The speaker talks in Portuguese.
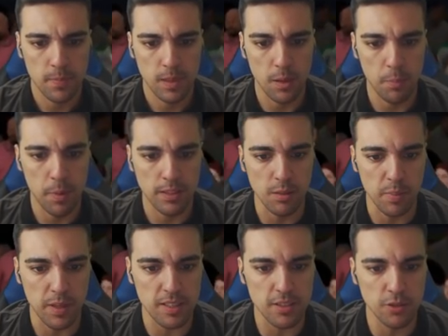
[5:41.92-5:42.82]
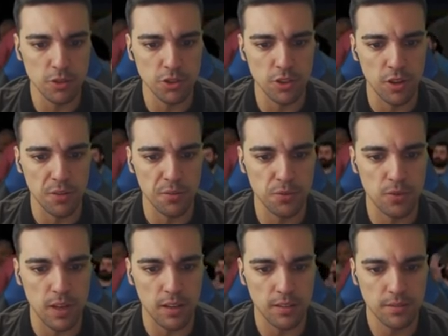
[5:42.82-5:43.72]
De repente aparecem dois novos,
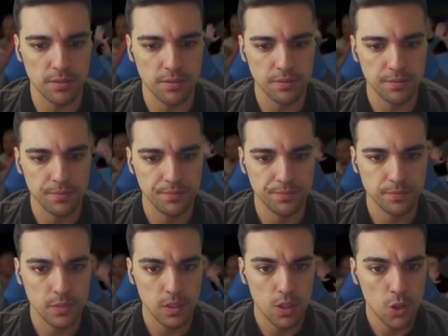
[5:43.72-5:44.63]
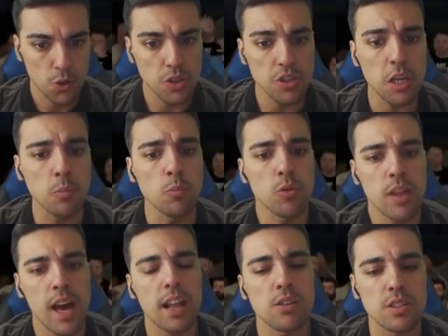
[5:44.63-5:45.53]
né? O Sills tem que
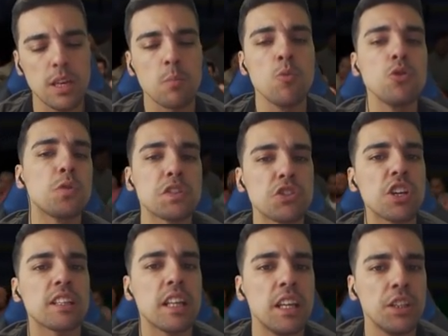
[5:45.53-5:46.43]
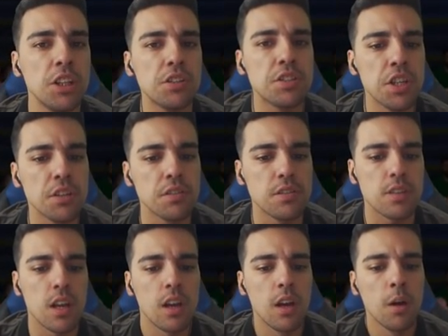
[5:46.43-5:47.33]
mudar, eu sei, muito vocês já têm dito,
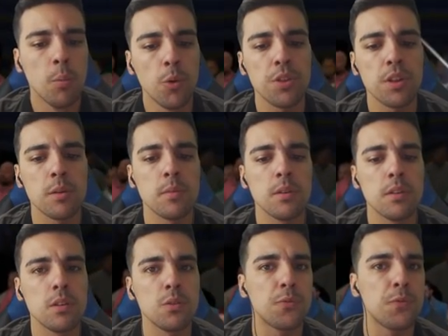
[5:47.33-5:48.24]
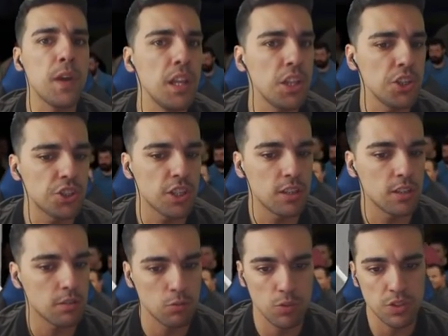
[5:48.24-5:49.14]
Sills, muda-me o
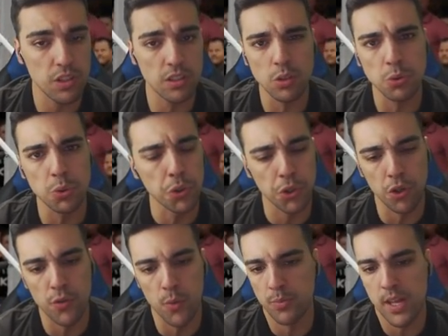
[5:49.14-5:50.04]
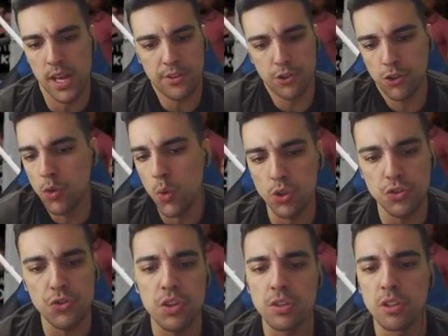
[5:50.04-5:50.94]
finisher. A signatura eu não vou mudar, as
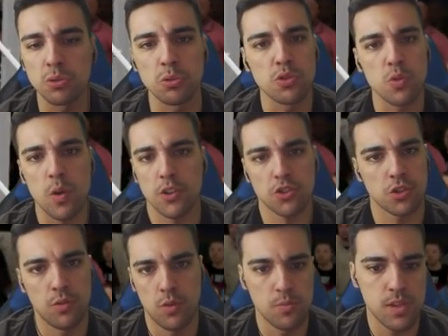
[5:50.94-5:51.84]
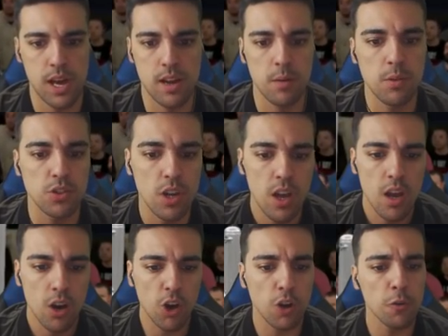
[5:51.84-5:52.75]
duas signaturas eu acho que não vou mudar, amigos.
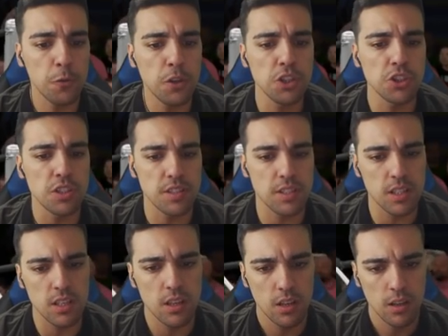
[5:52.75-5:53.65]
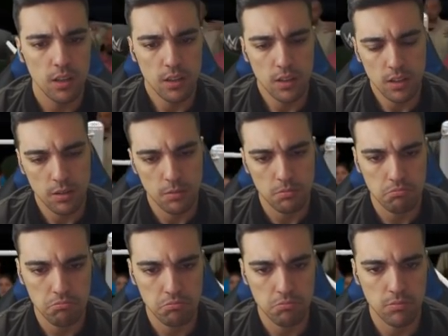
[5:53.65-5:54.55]
Agora o finisher sim.
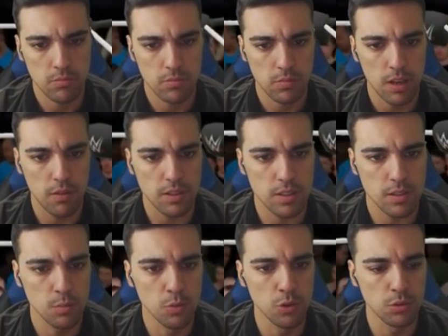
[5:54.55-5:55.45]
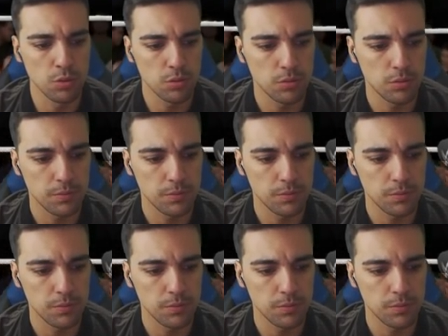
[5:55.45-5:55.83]
Quer ver se mudo.